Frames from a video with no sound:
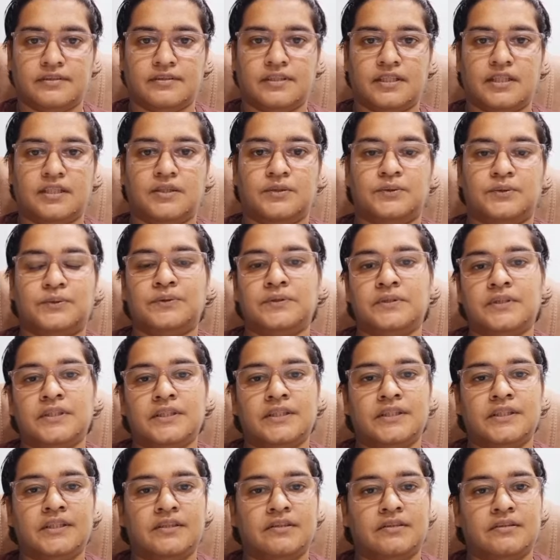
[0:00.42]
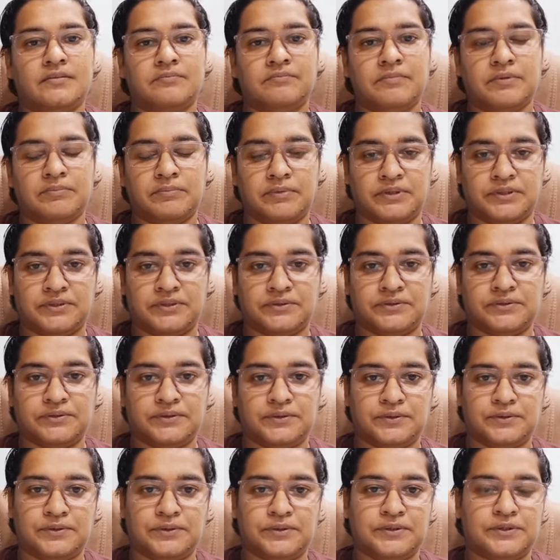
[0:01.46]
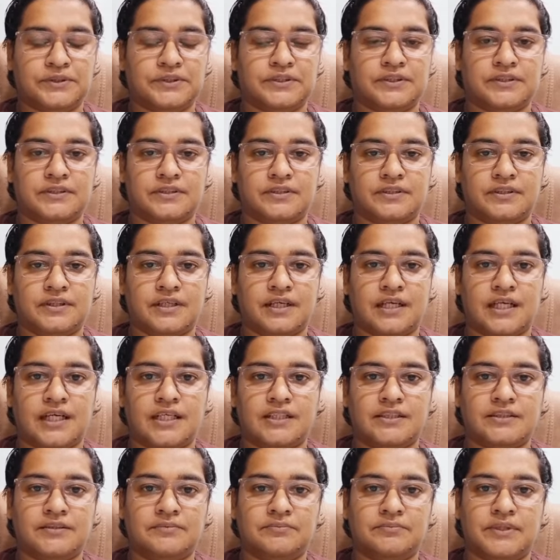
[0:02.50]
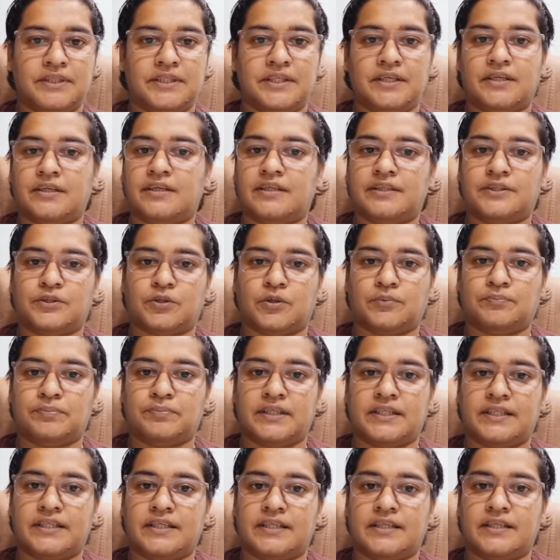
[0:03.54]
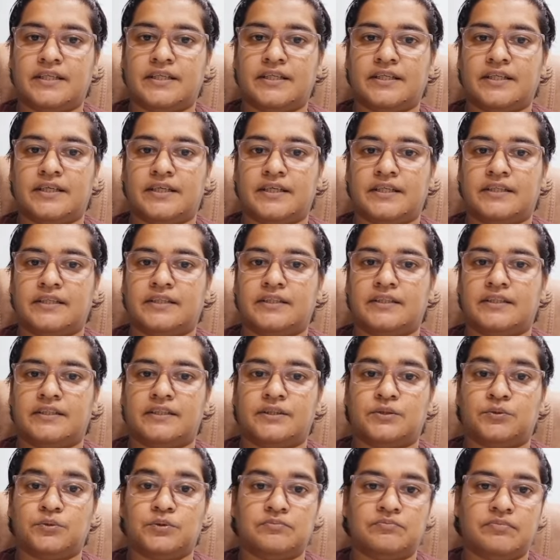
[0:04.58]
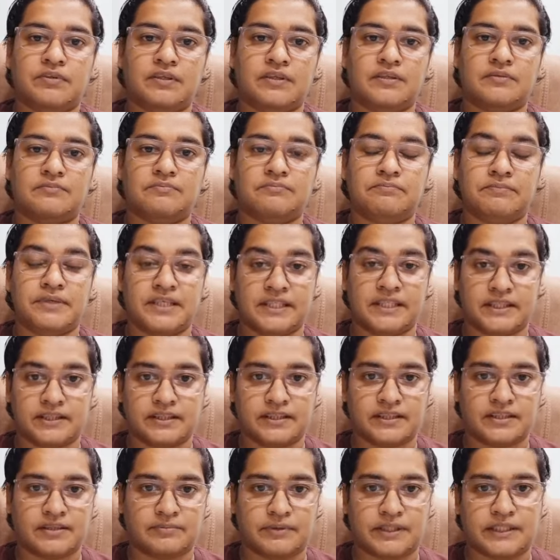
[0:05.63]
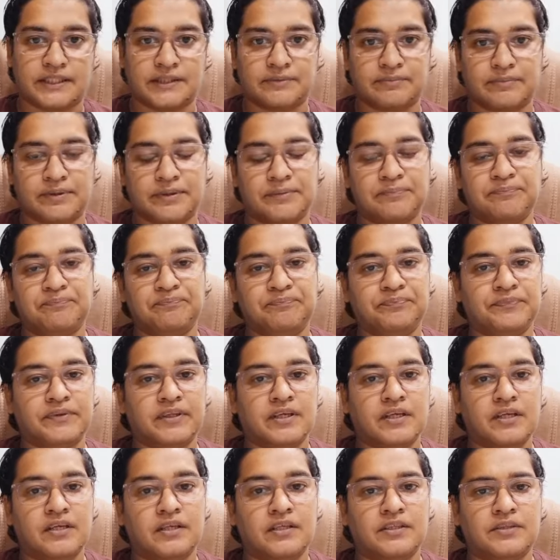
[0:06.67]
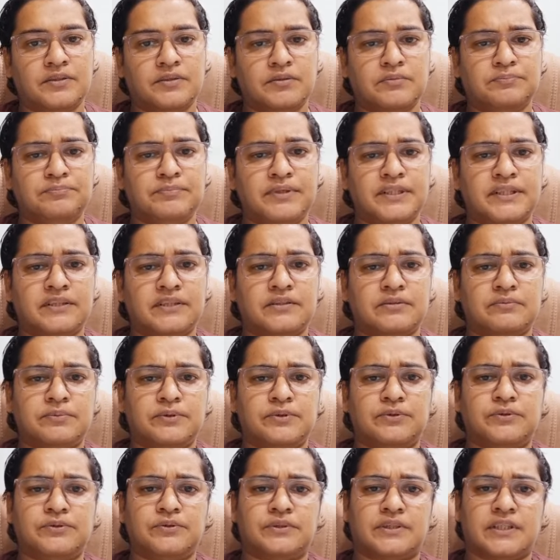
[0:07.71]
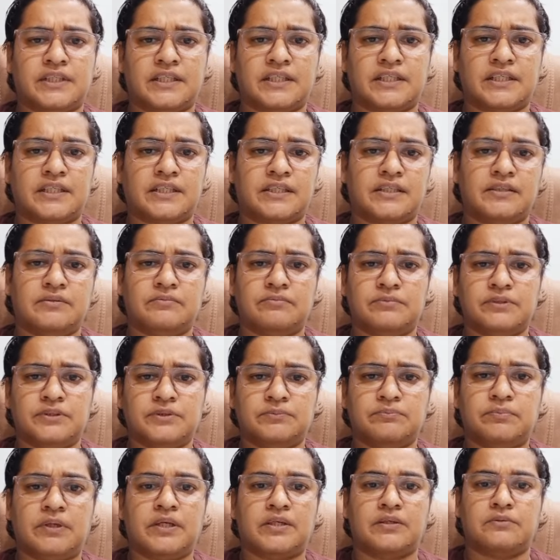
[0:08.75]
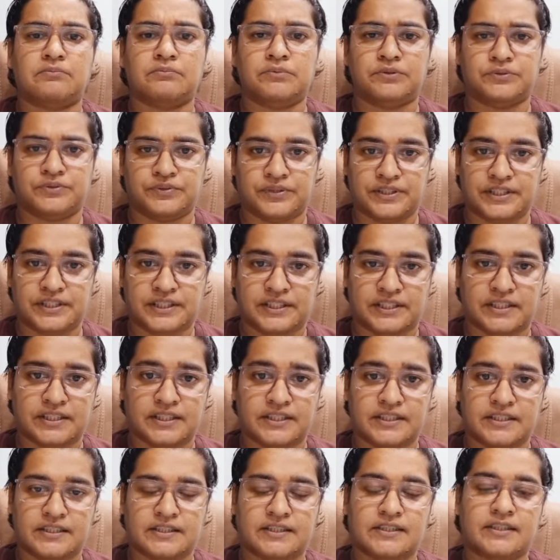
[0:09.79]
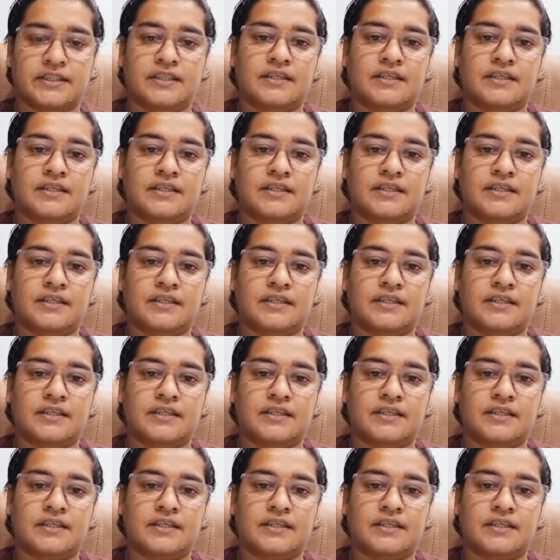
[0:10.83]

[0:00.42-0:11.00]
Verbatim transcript: हेलो मैं मधु और आज मेरा टॉपिक है एक ट्विन फ्लेम मिथ के बारे में नो मिथ वो होता है कि ना जो भरम होती है राइट